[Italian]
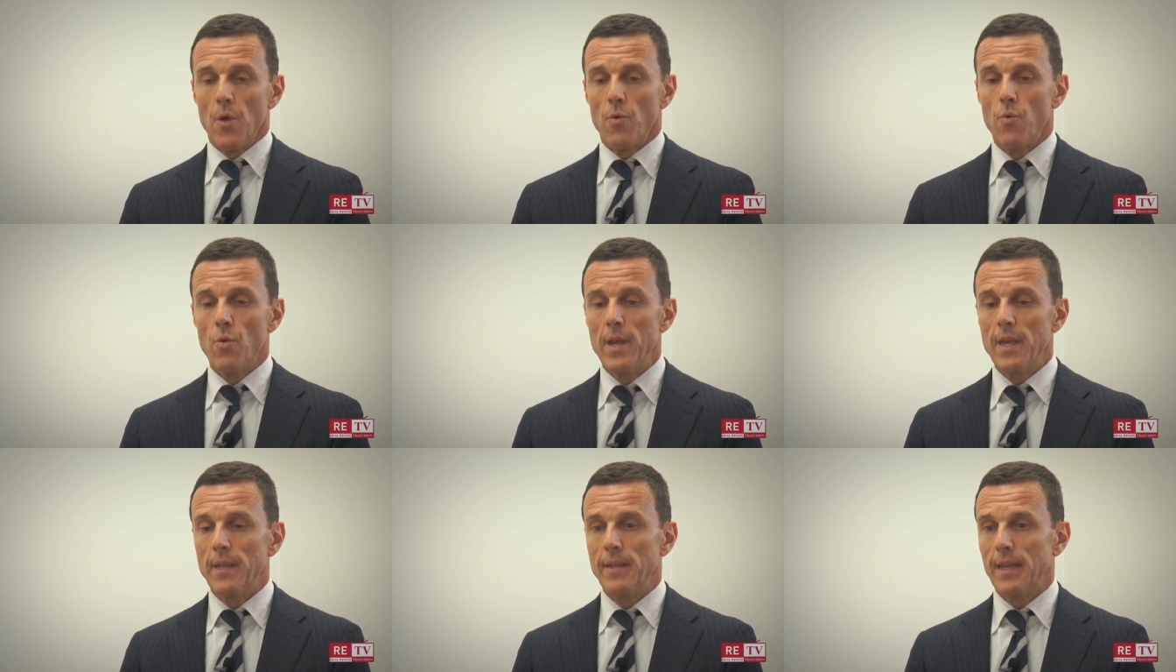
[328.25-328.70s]

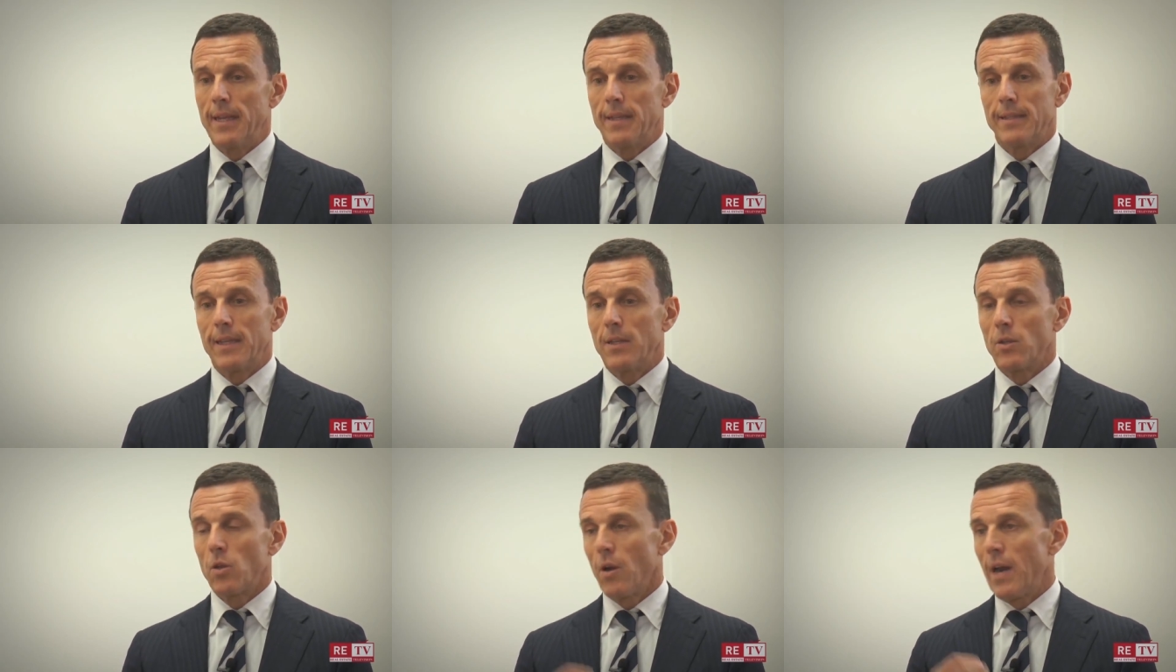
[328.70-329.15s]
Quindi
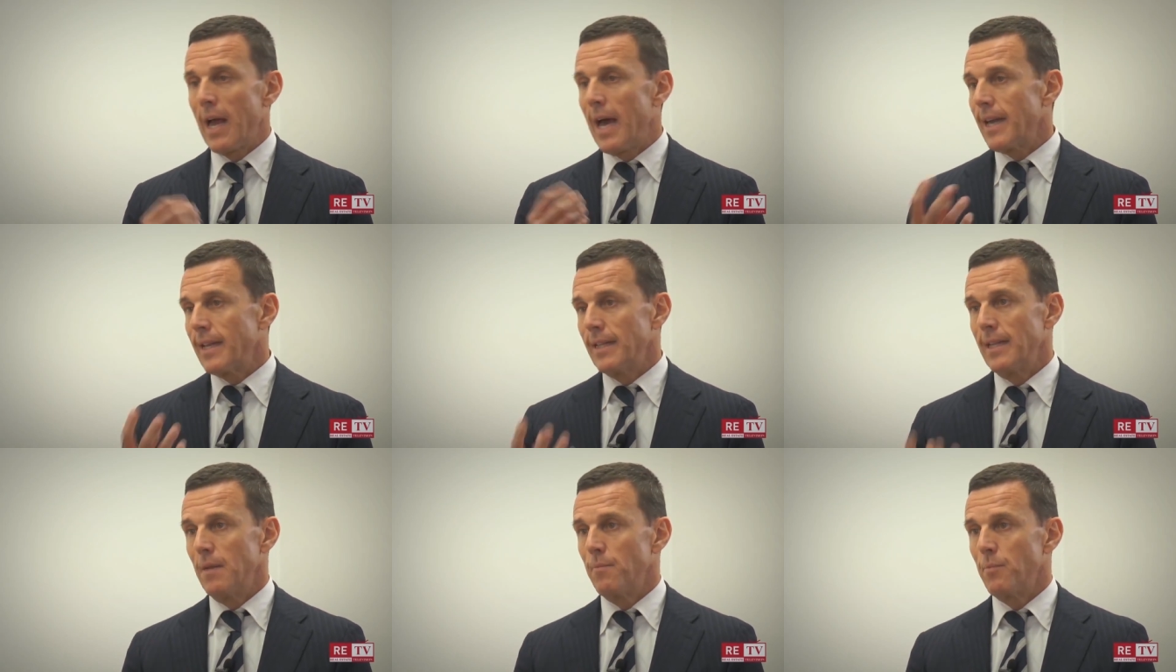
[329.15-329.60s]
il
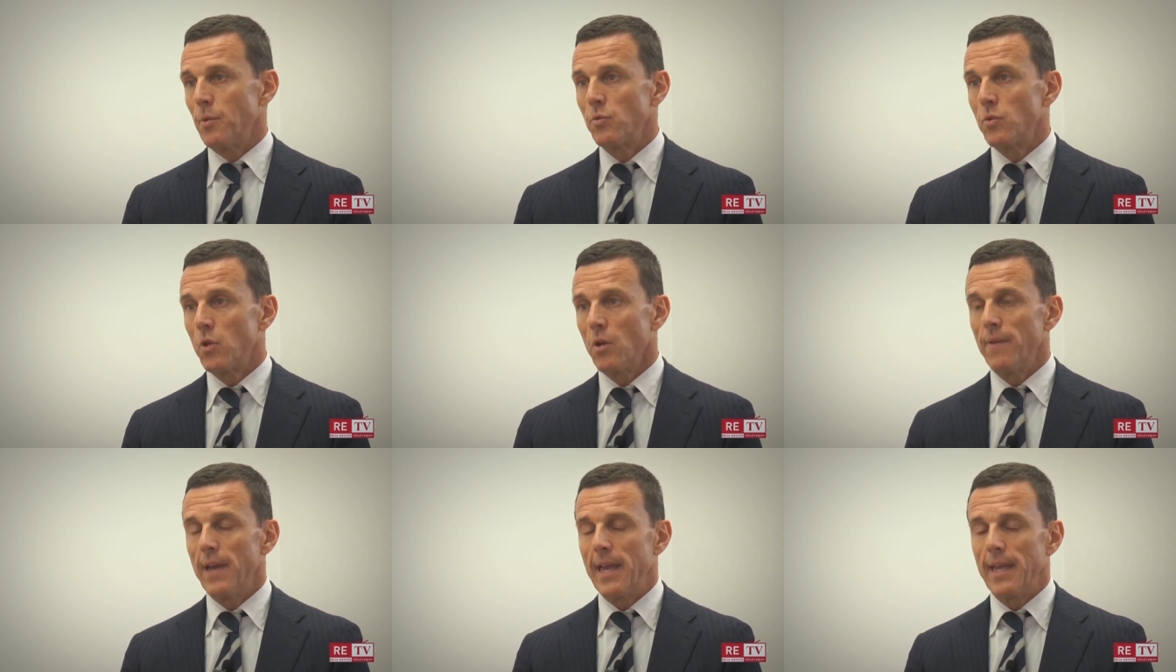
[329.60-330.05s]
titolare del
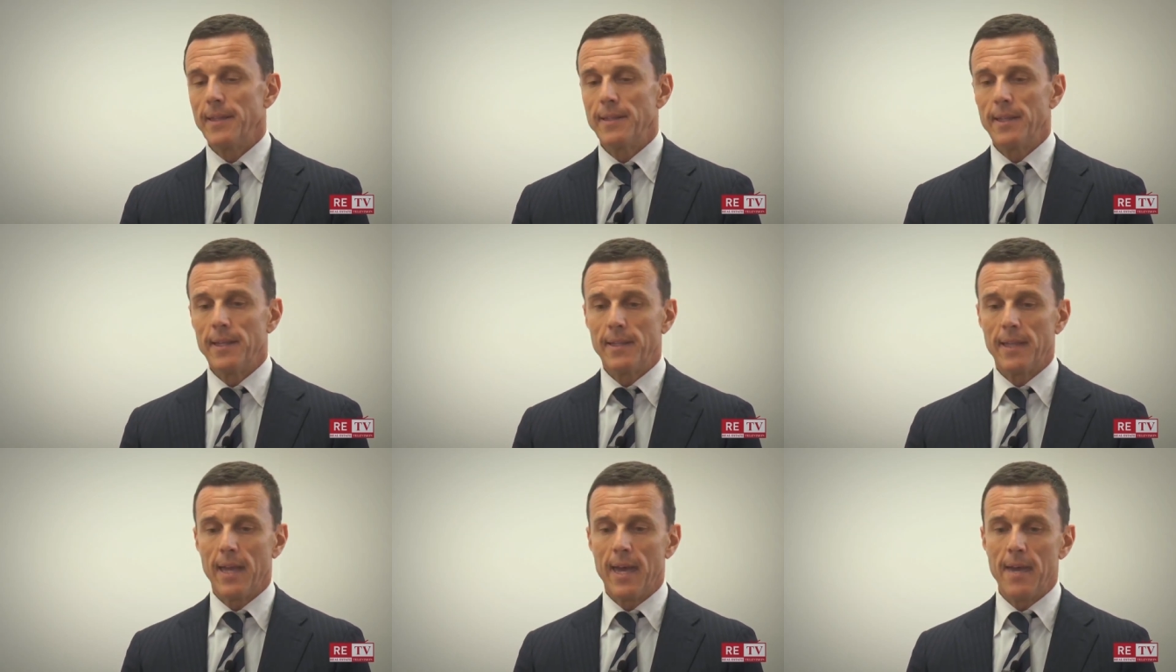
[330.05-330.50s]
punto
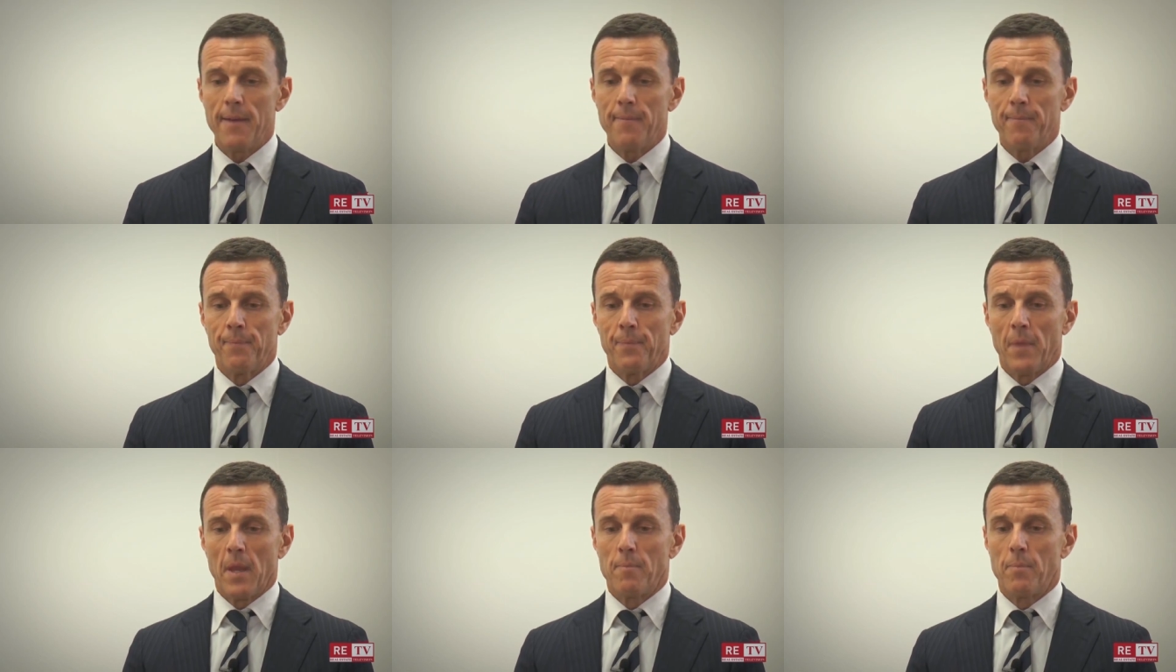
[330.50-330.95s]

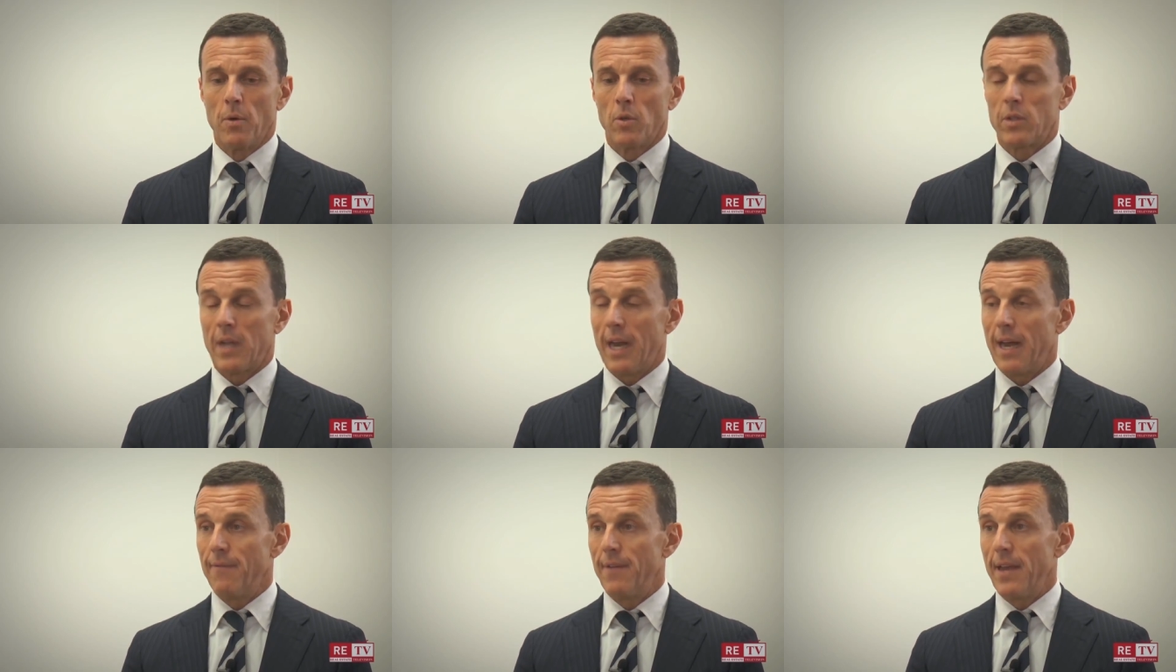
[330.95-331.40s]
vendita
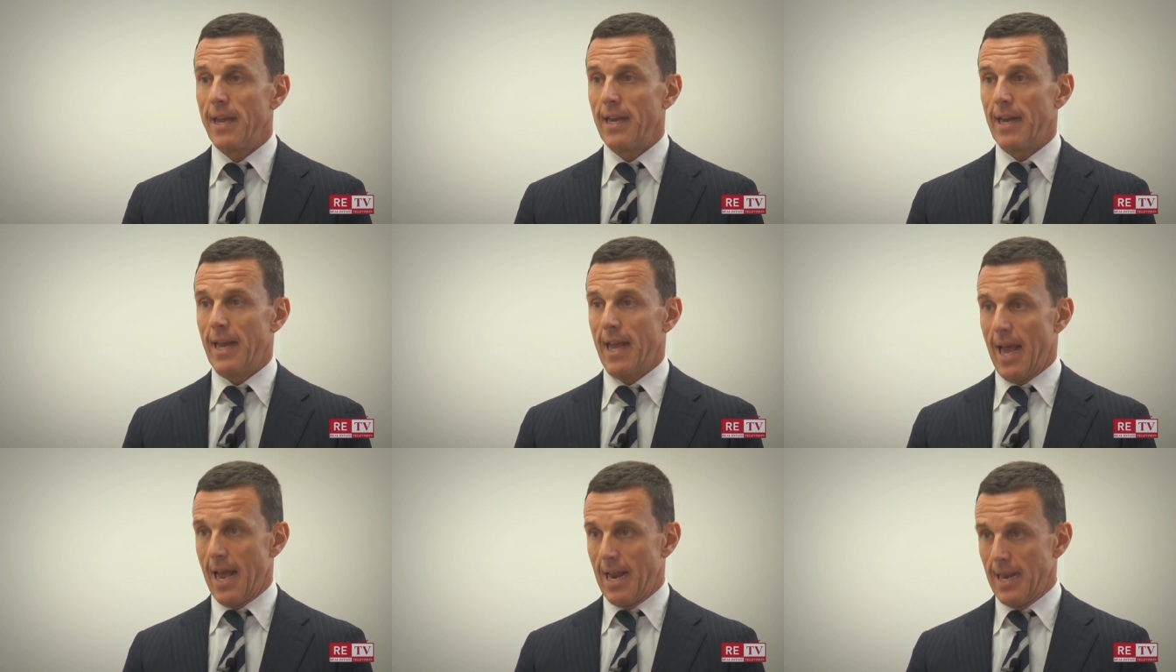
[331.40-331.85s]
potrà
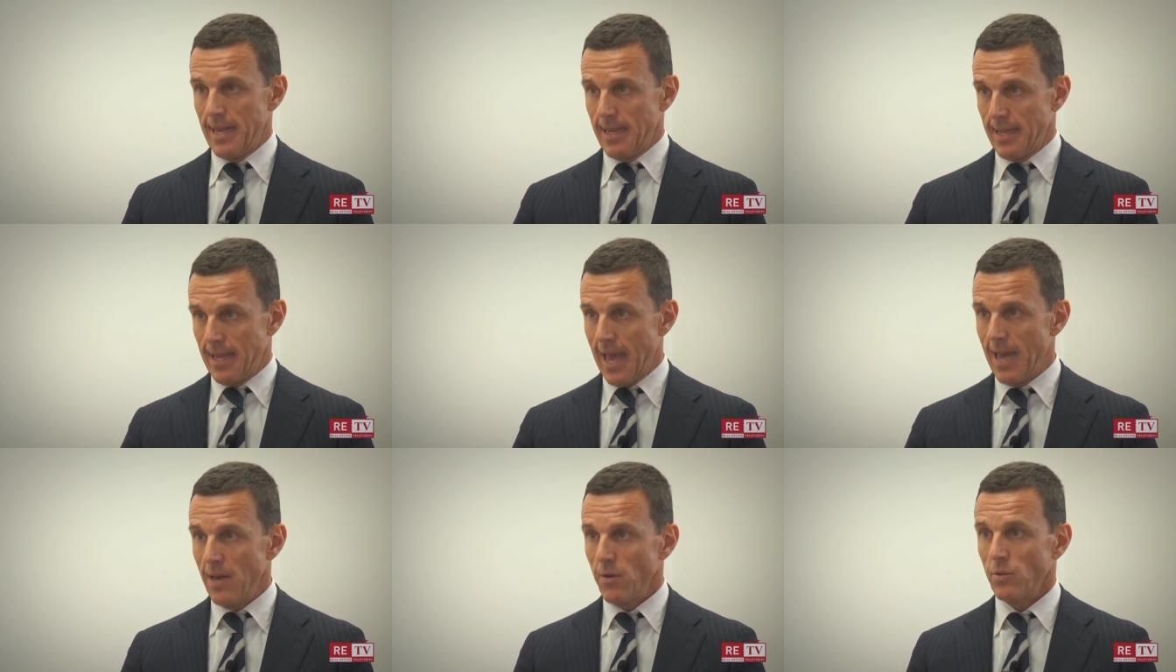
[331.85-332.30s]
avere
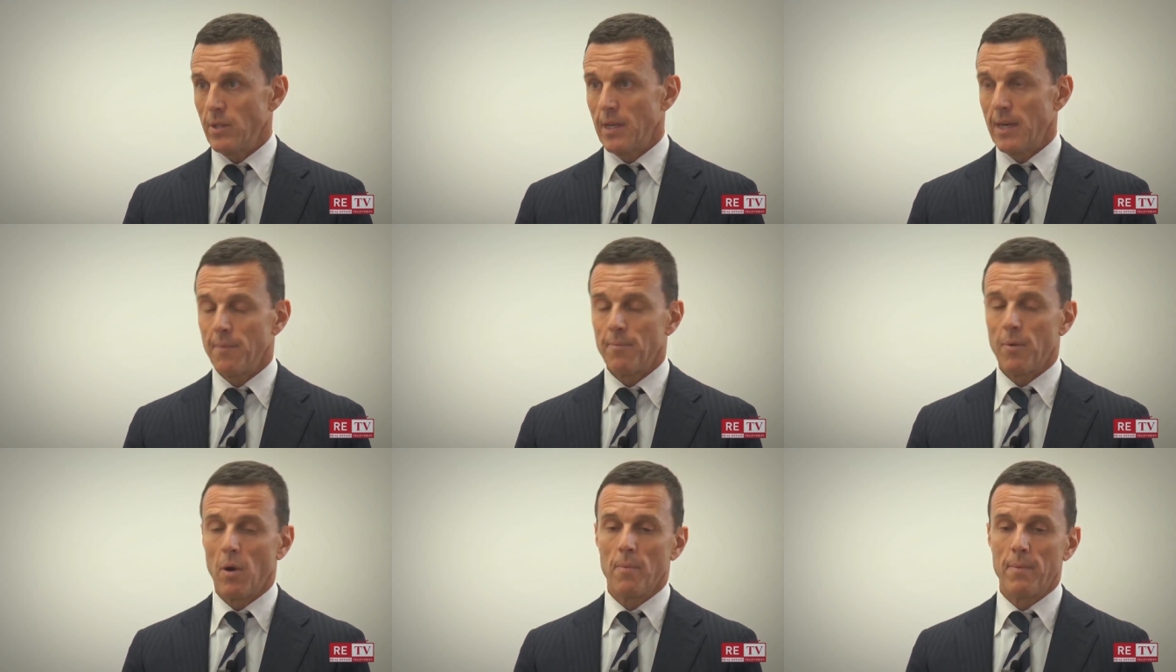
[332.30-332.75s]
all'interno
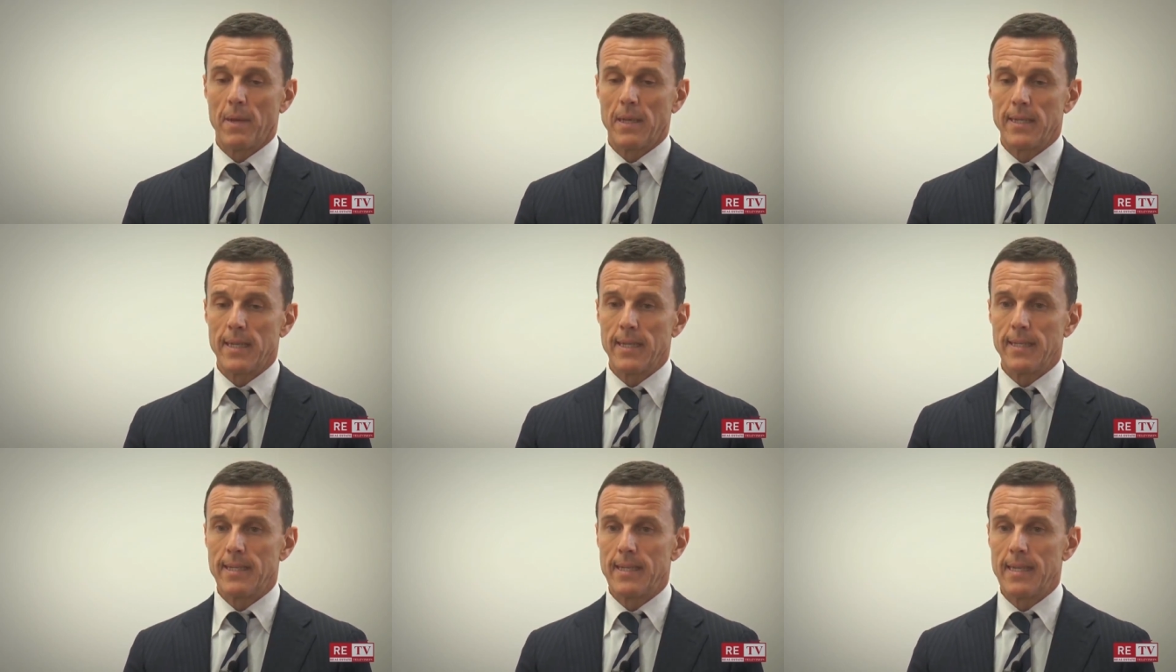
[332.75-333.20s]
della propria
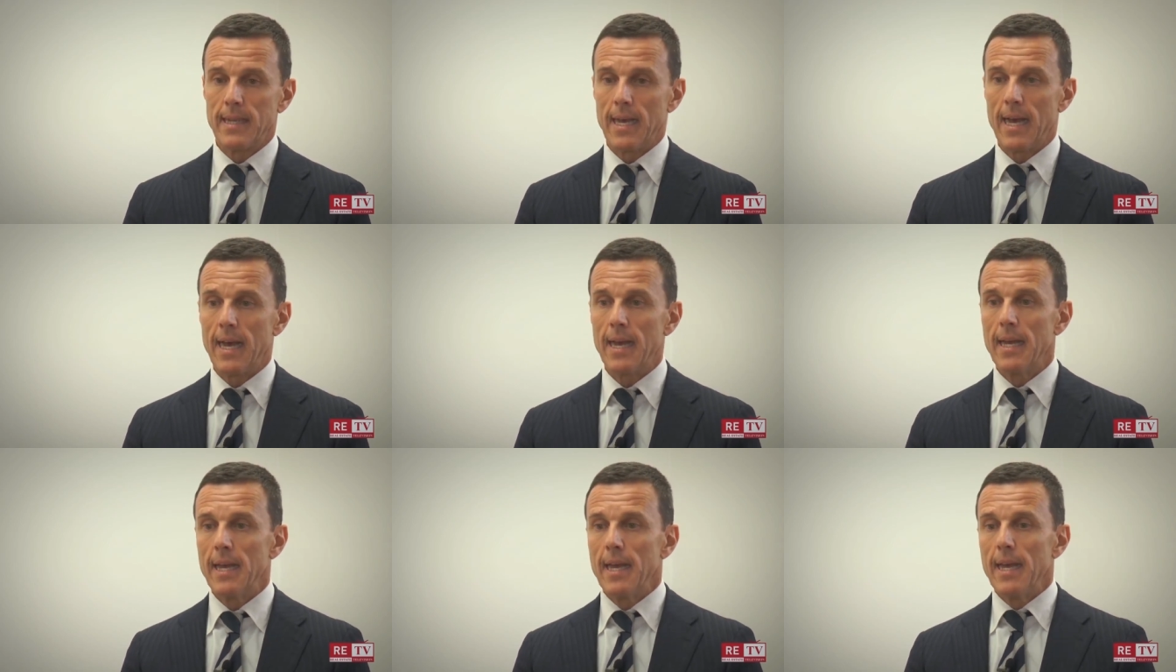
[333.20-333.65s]

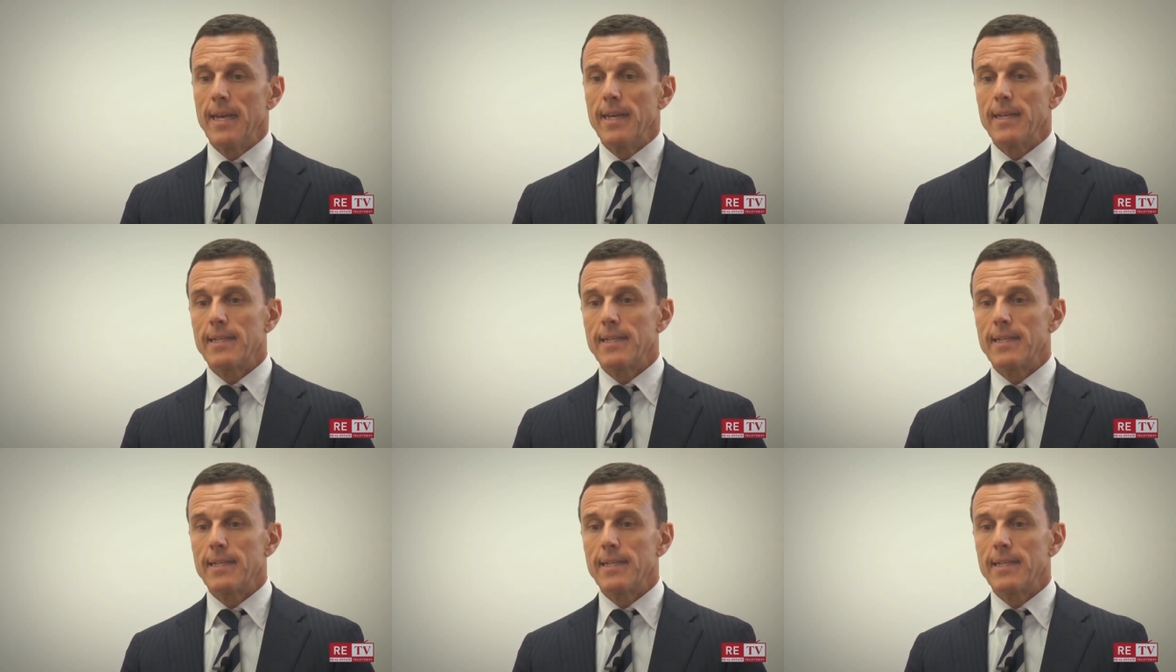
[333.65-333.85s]
agenzia